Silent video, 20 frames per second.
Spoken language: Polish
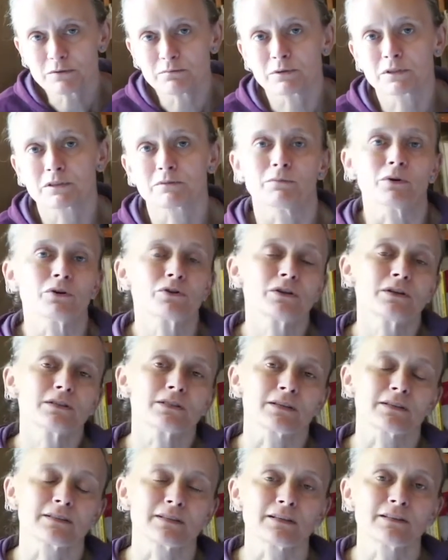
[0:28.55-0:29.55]
być może
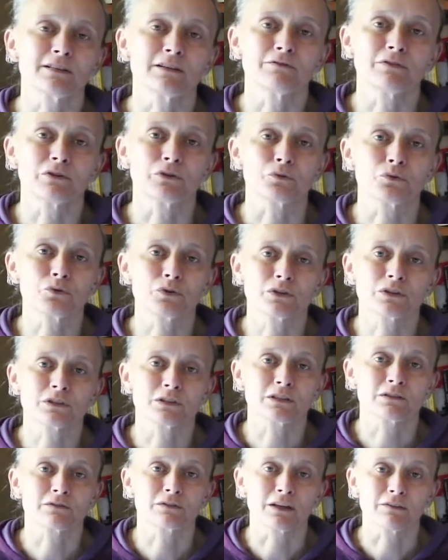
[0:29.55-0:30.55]
zechcecie
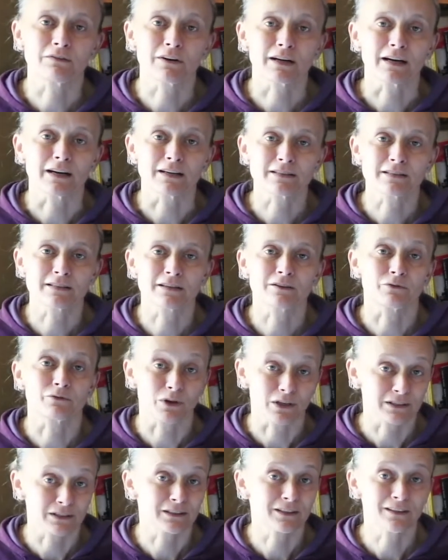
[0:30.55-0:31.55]
wyruszyć w te wakacje
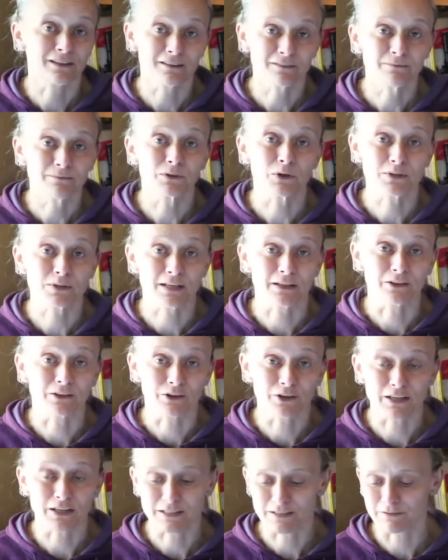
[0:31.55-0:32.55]
właśnie do
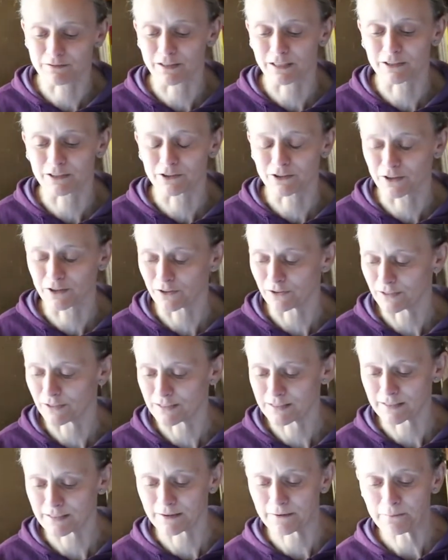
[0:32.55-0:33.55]
Sanoka czy w jego
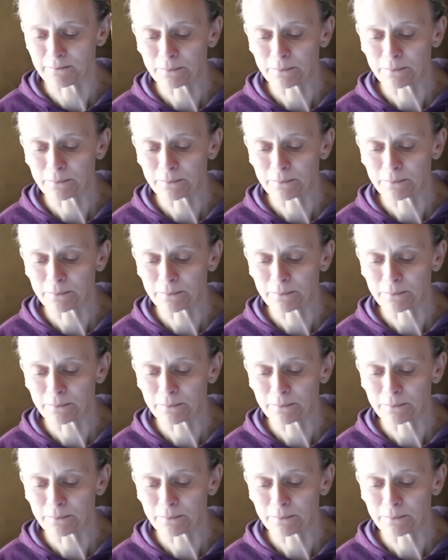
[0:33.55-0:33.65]
okolice.